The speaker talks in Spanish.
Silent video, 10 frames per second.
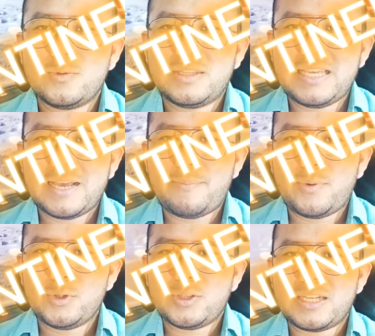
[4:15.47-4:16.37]
un
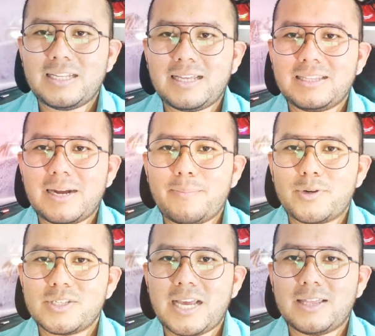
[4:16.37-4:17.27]

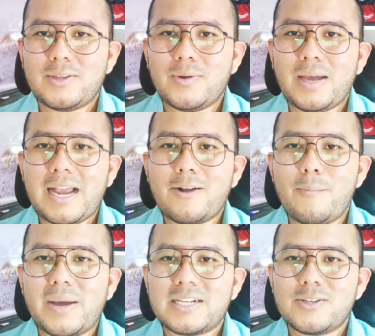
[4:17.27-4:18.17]
10.33% en
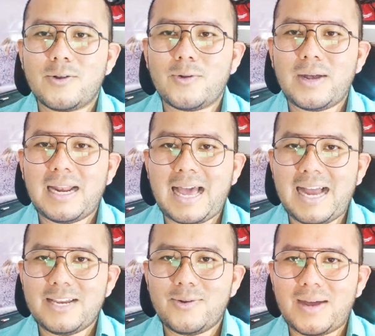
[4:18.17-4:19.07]
comparación con el
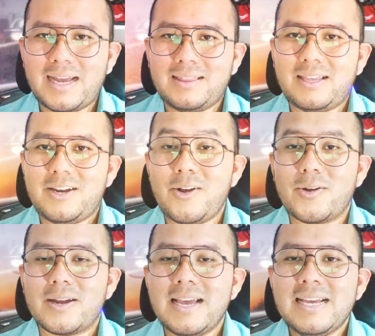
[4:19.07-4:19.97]
año
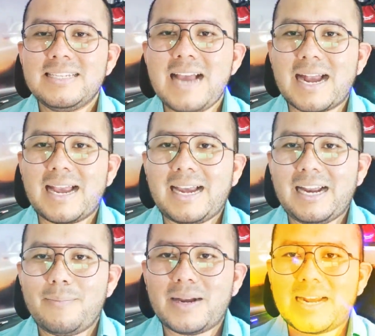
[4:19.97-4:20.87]
anterior, ya
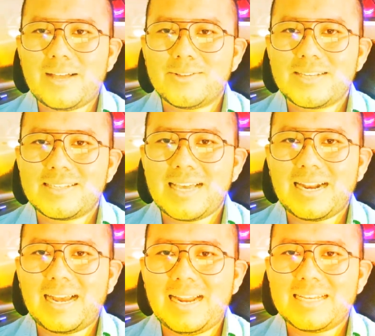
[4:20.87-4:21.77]
que el mercado se
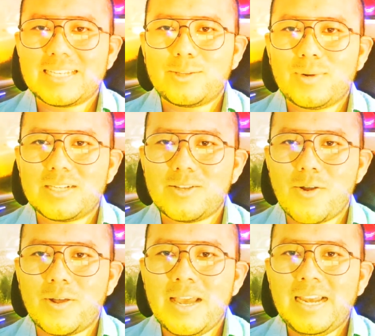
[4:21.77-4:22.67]
acerca a la
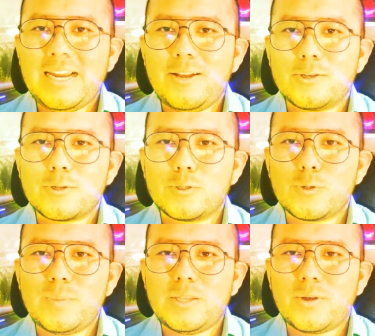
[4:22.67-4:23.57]
saturación y los
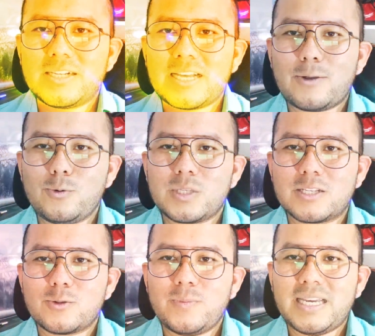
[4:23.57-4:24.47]
consumidores
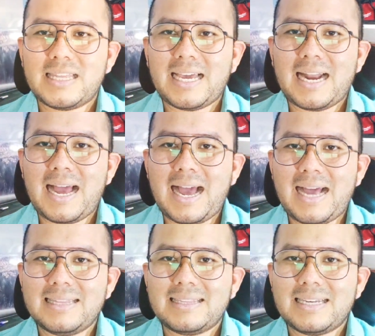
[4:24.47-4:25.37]
ajustan su billetera
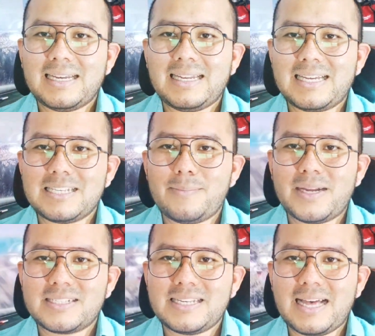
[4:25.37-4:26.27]
ante las
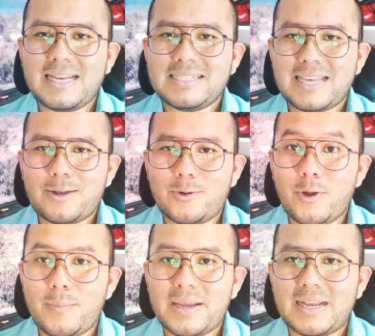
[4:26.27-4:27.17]
adversidades
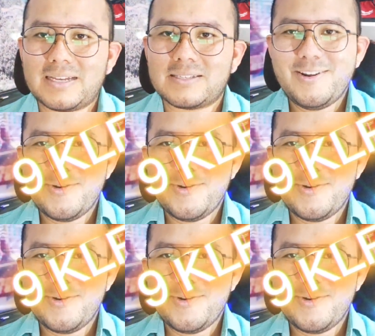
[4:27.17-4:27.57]
económicas.